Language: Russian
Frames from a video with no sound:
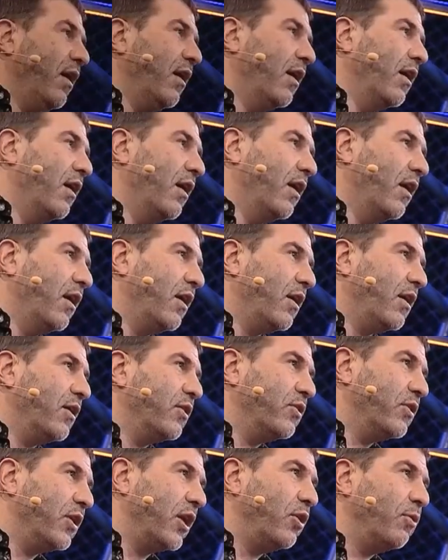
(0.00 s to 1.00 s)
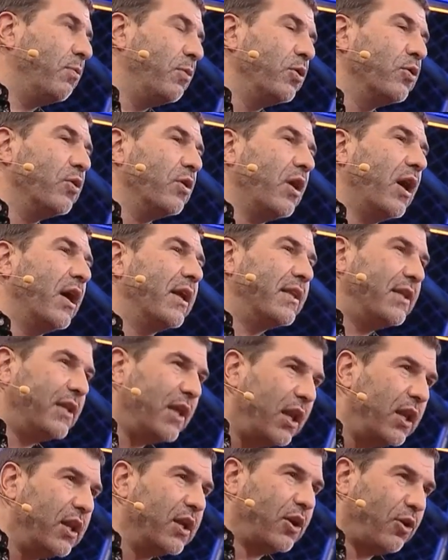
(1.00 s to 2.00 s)
А, но я люблю
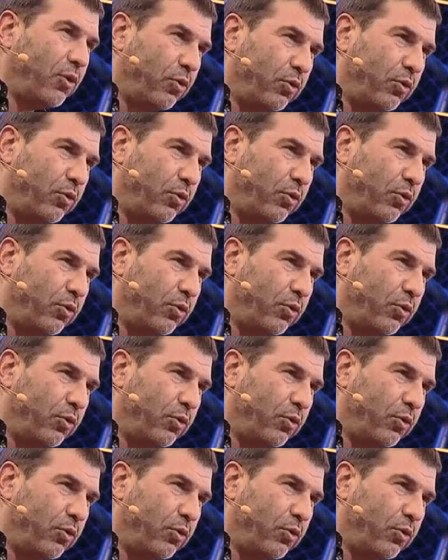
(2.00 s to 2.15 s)
отдельных